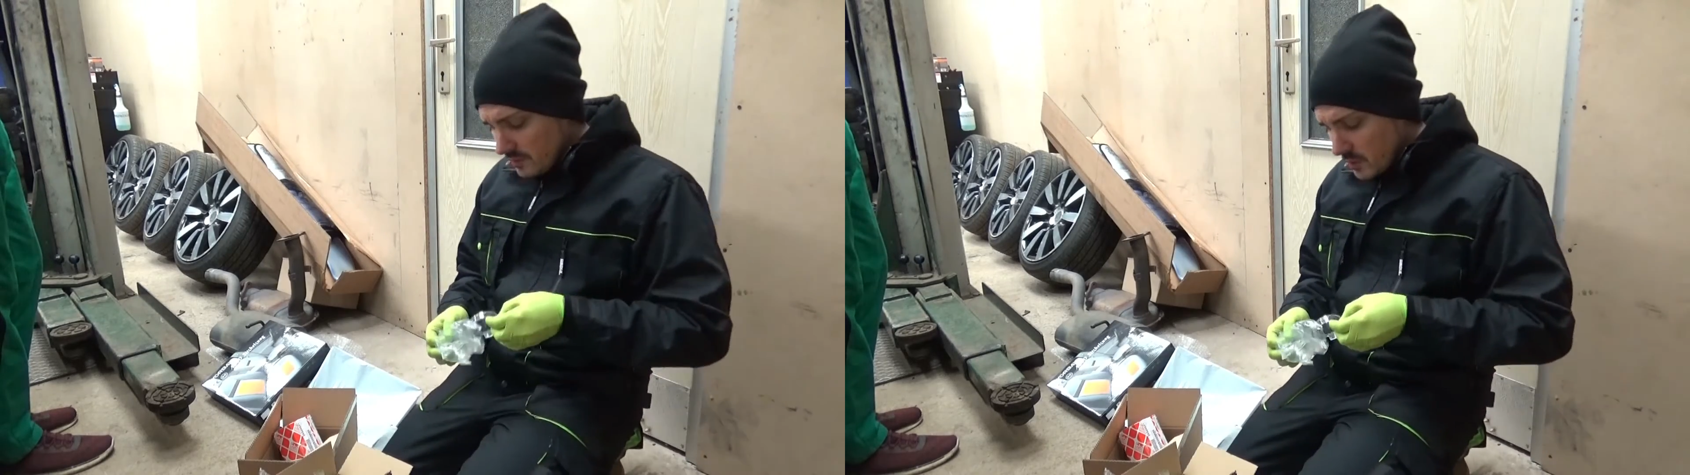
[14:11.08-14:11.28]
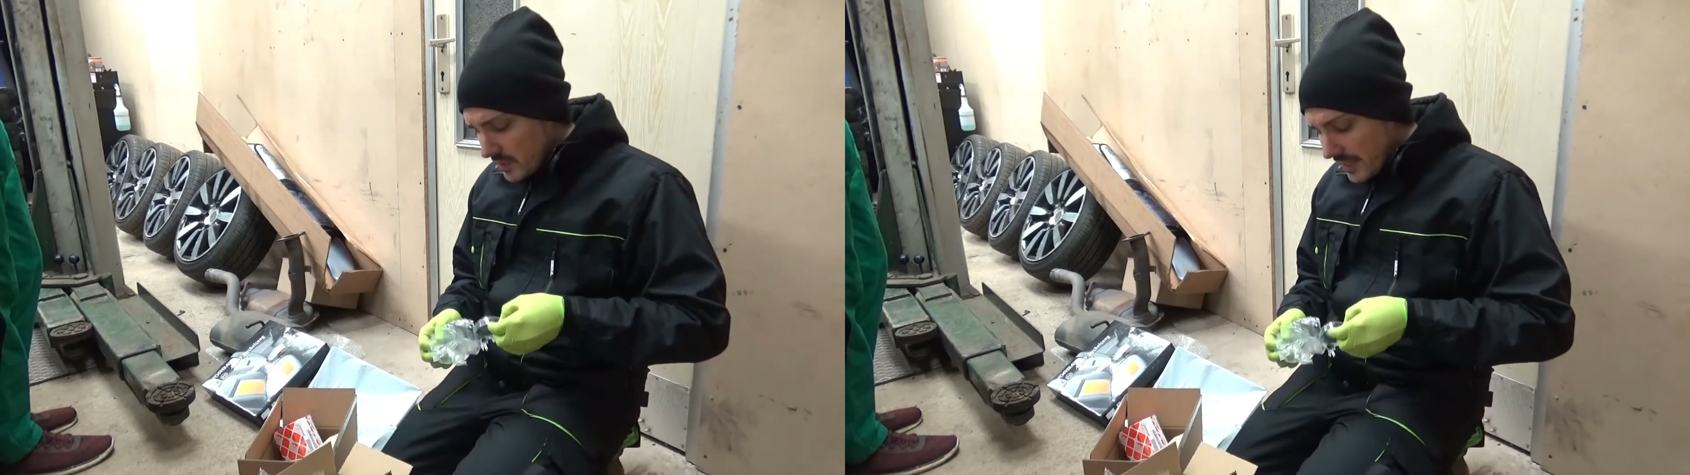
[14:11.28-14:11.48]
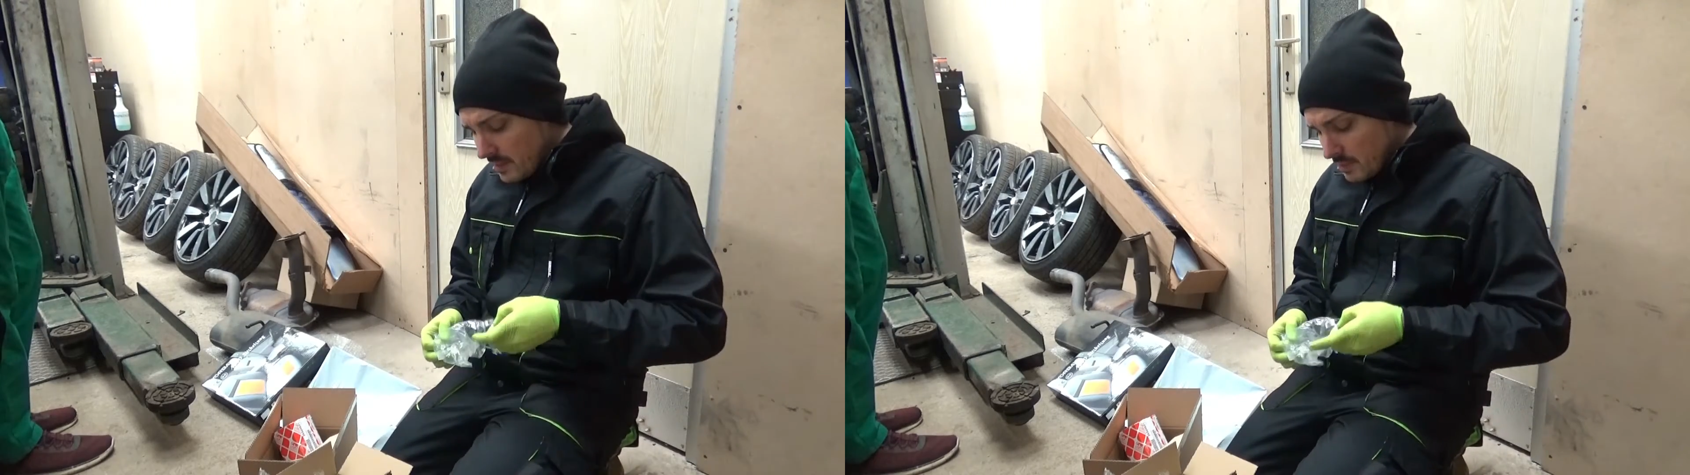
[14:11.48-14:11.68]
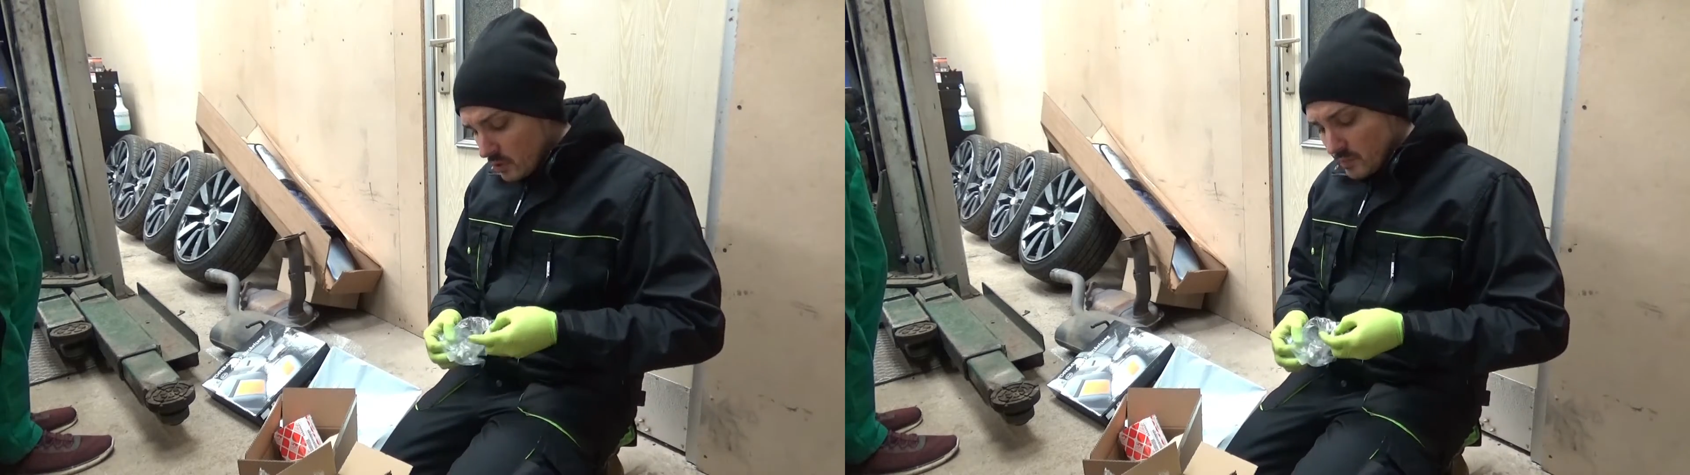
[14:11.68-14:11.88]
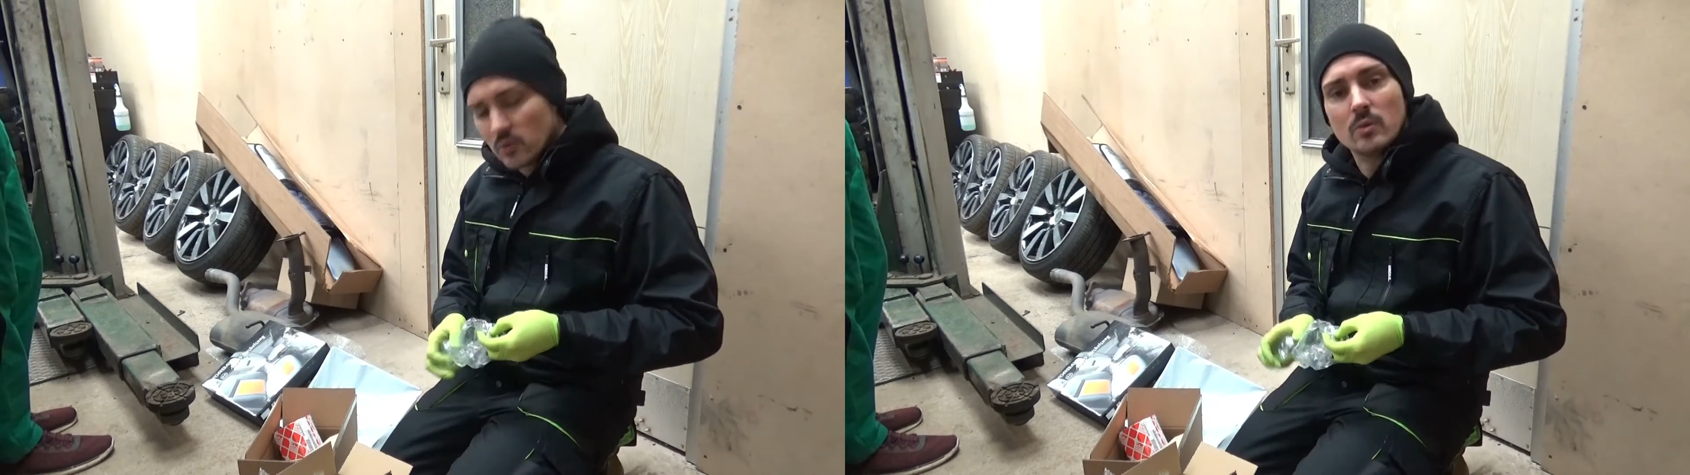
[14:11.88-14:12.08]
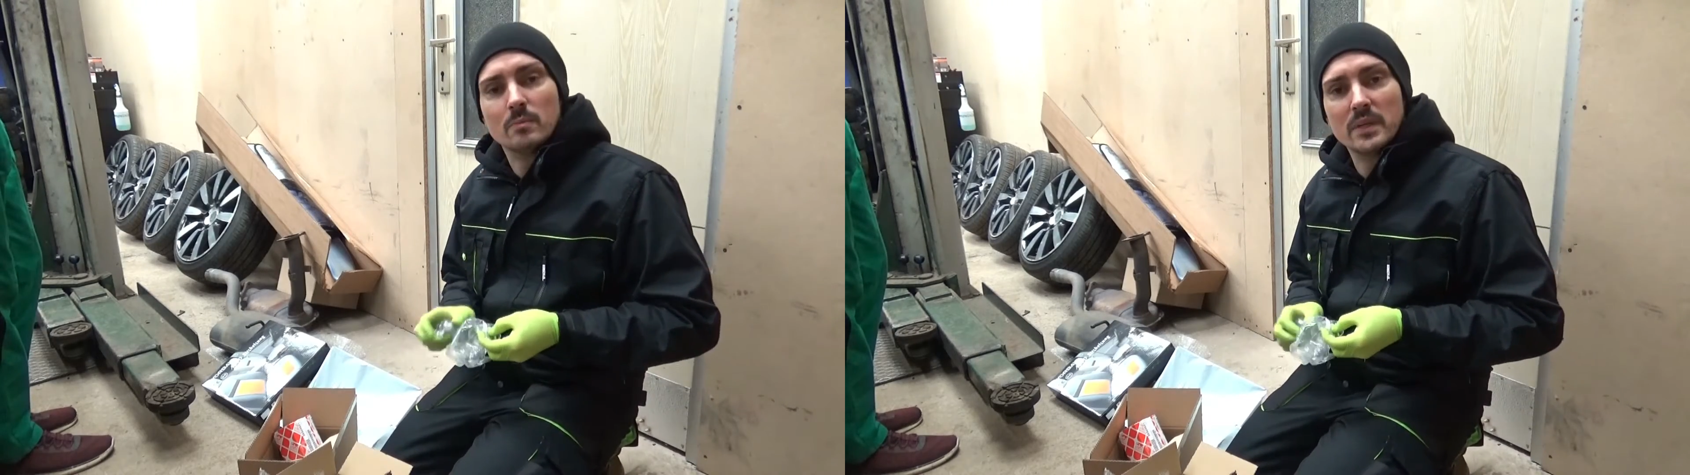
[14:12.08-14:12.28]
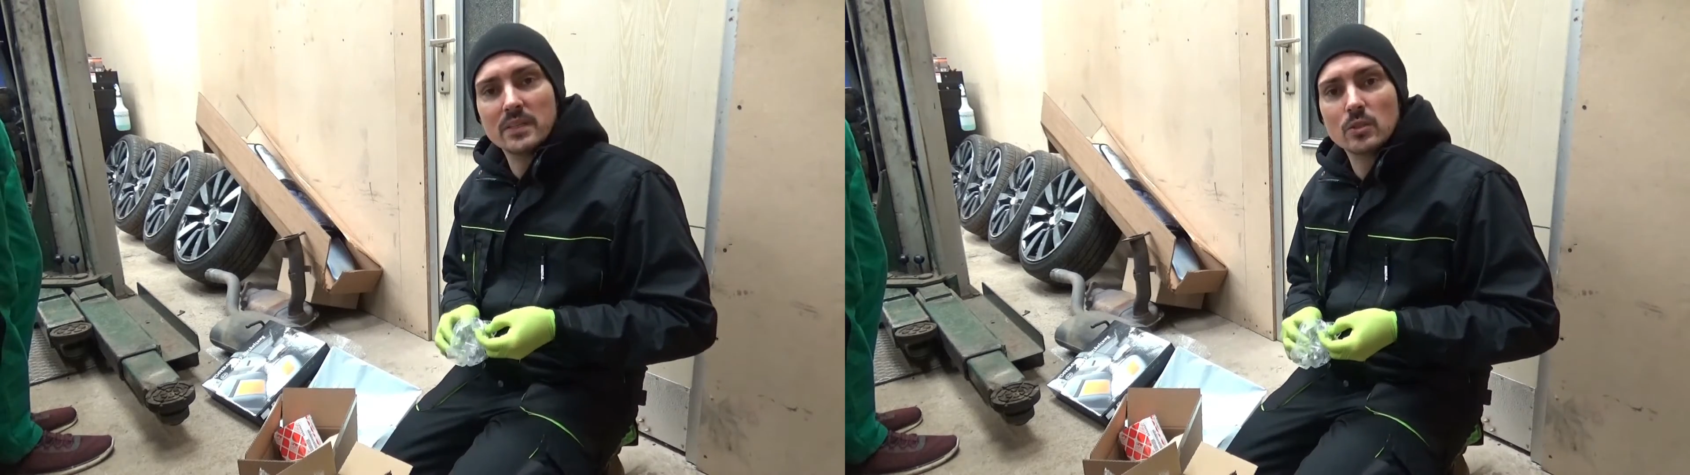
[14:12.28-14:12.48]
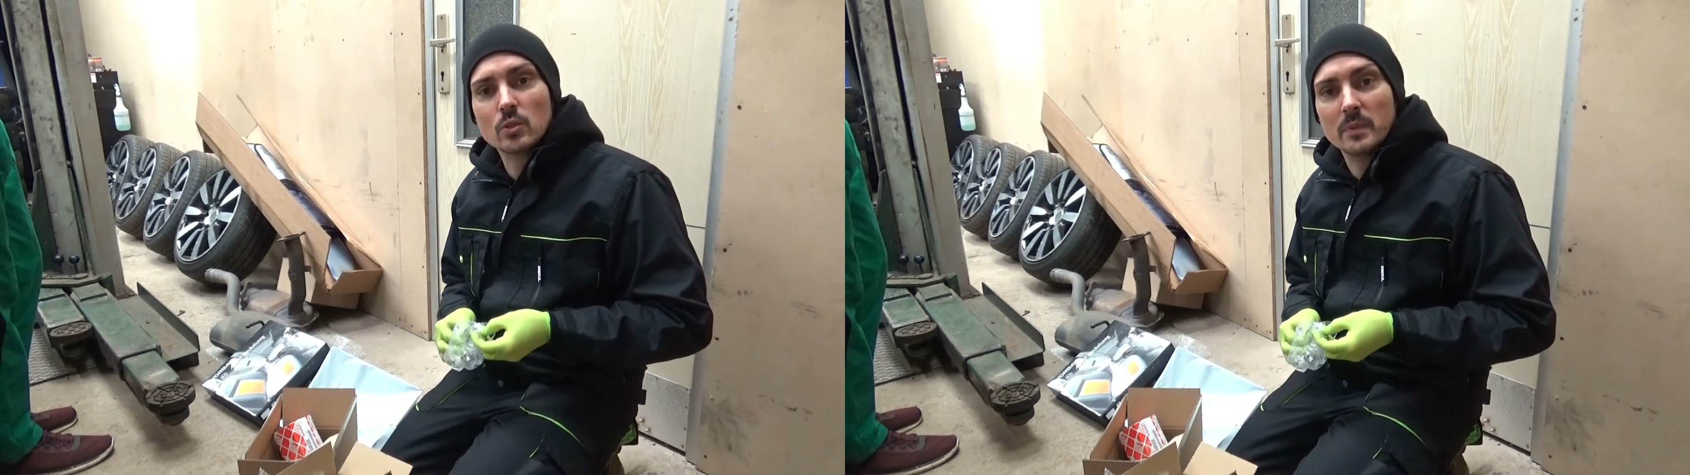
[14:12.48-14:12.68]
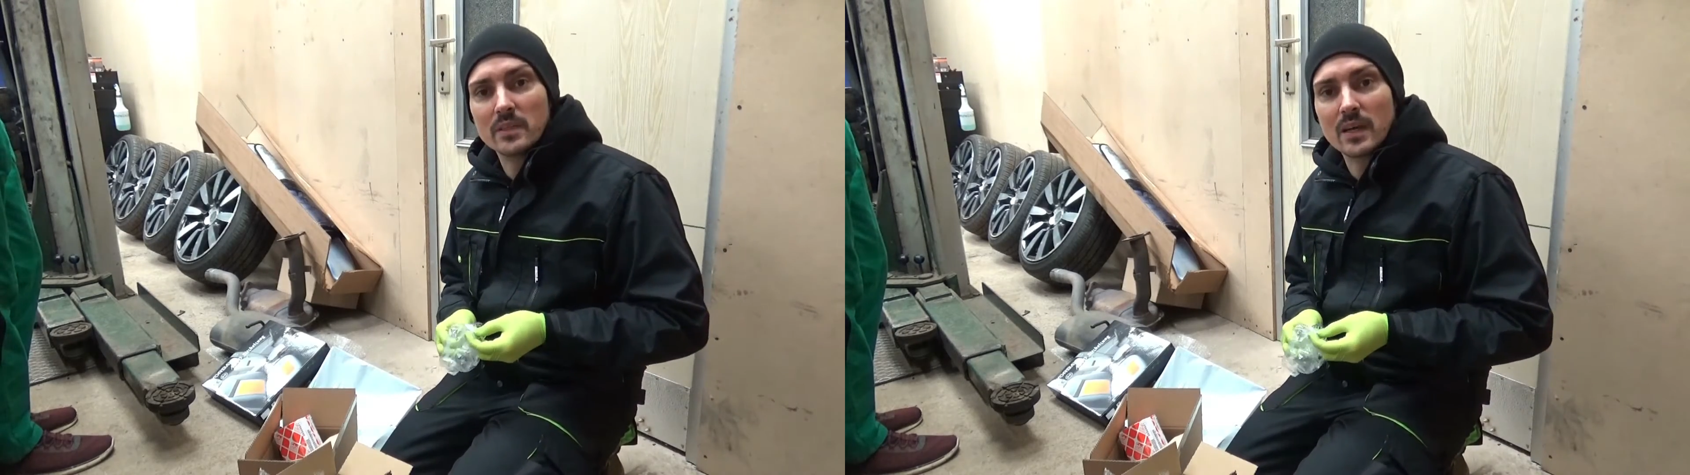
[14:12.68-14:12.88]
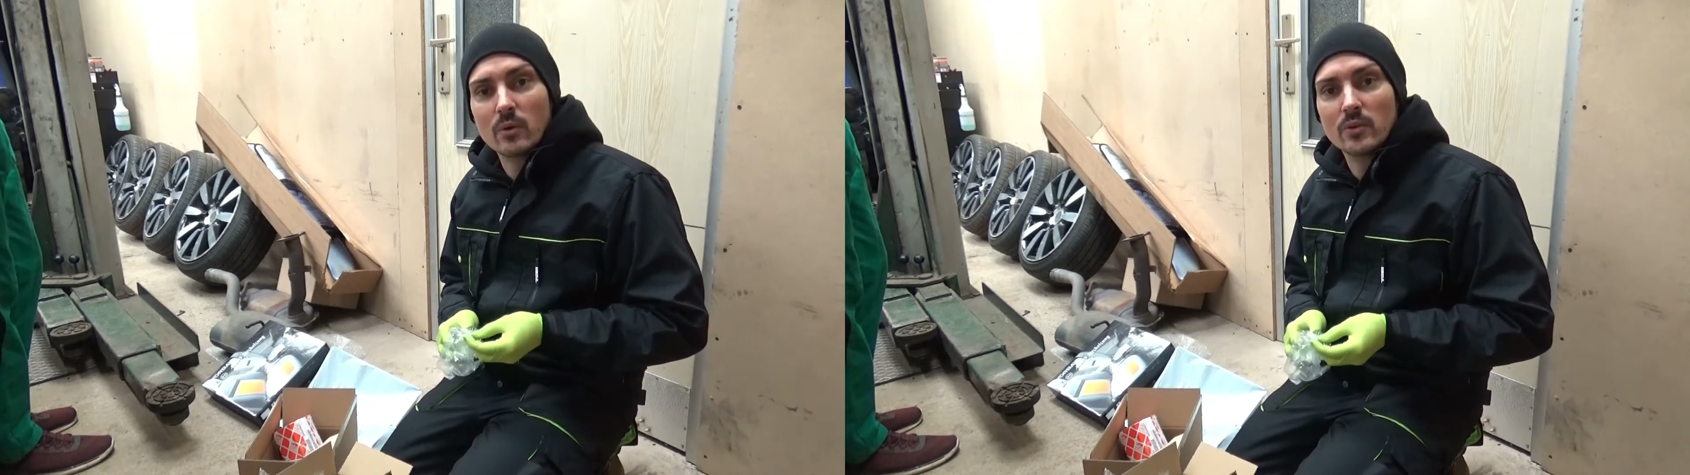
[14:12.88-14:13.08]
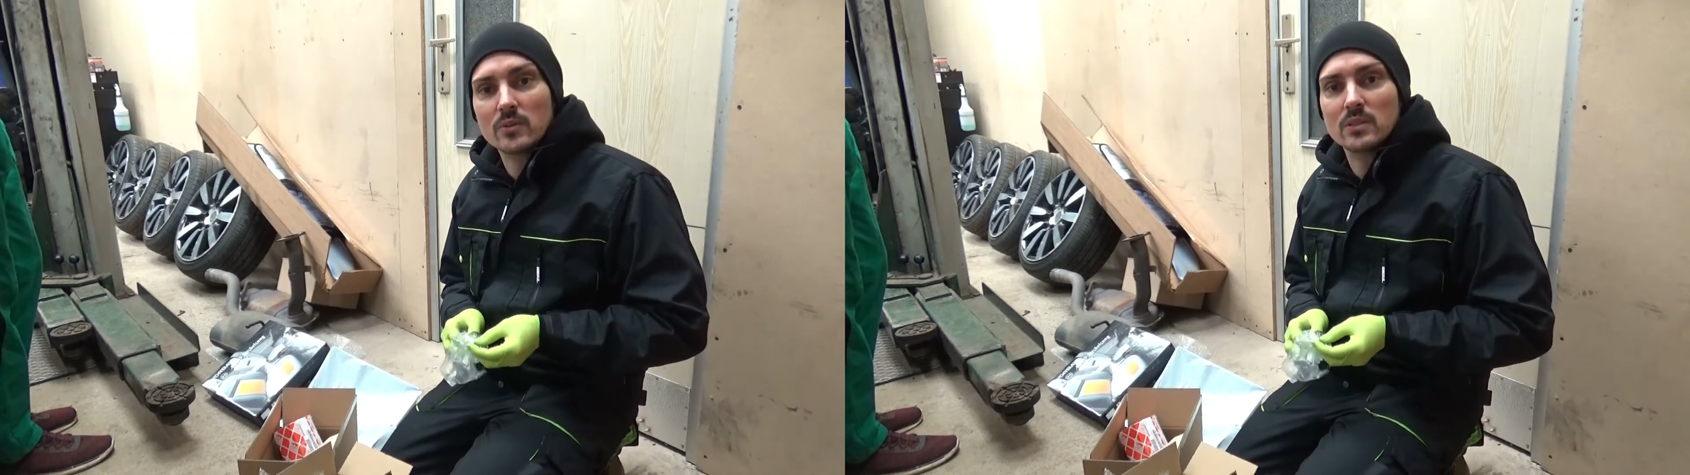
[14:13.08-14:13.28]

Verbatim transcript: wir heute reinbauen, bekommt Peter später auch noch